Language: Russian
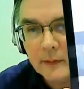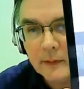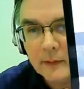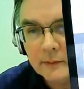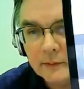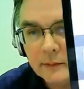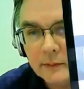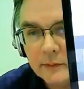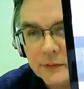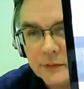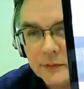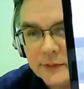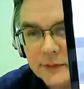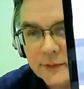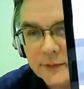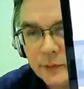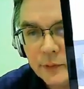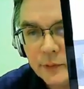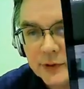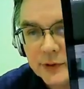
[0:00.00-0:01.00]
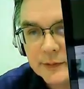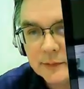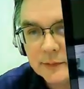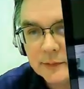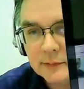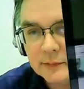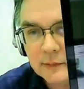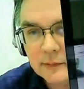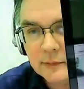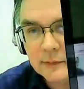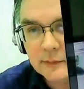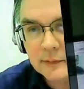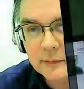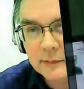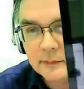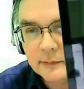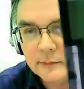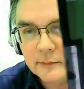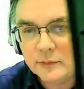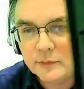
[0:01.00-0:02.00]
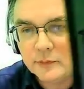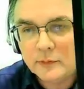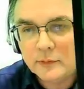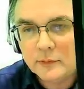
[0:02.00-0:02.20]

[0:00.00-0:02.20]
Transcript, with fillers: Он сейчас включится. Вот он